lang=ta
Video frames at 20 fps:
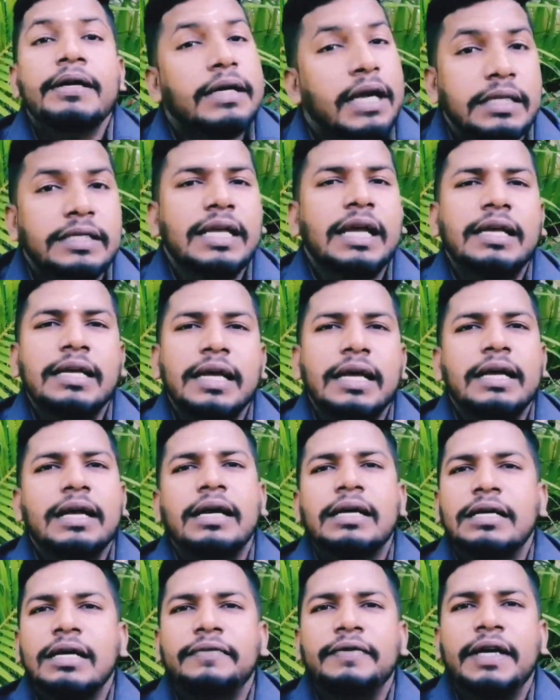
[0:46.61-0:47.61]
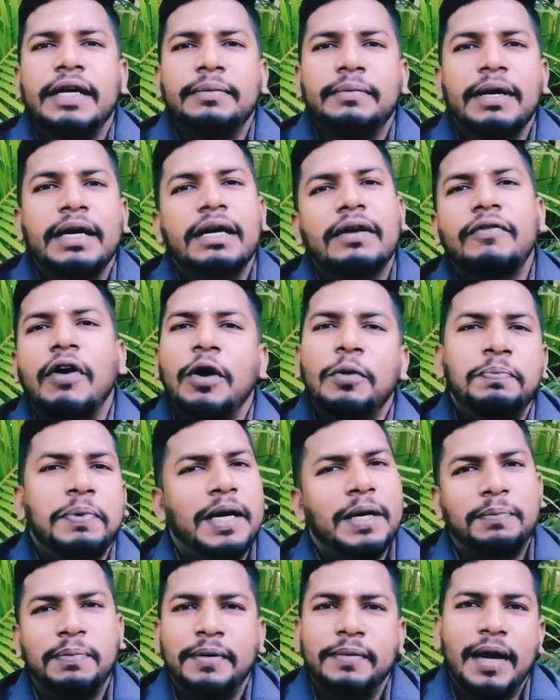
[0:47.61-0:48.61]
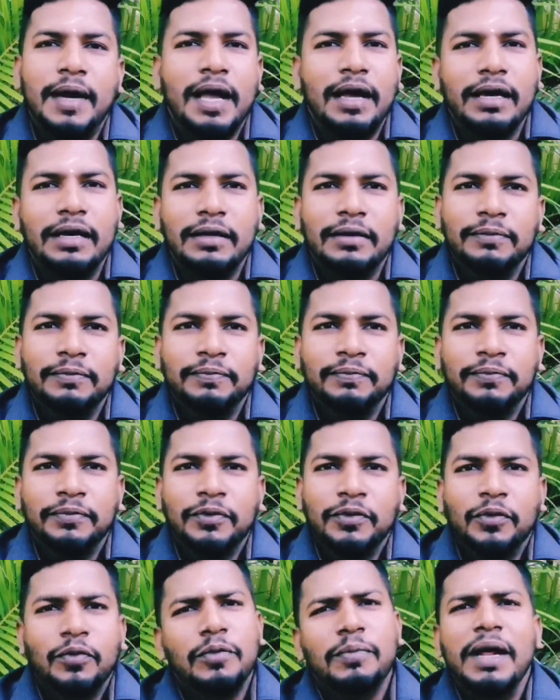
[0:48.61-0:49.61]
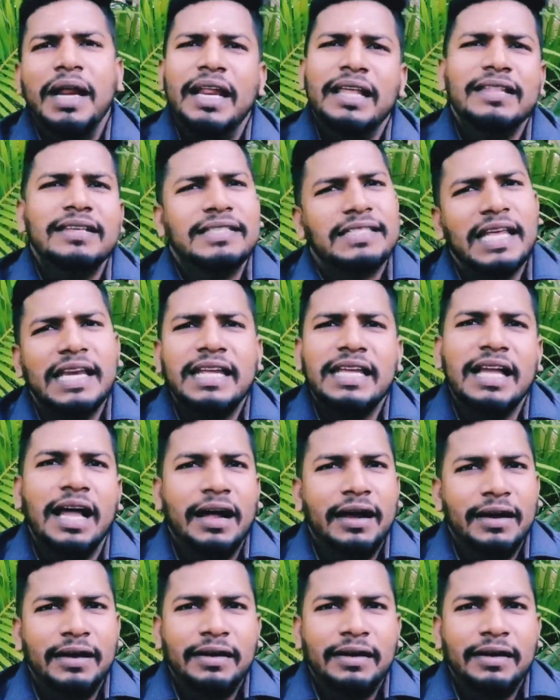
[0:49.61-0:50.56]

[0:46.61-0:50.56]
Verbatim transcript: கசக்கி கட்ட வேணும் என்று வகுப்பெடுப்போம் நாங்கள் உண்மையில் இது சரியா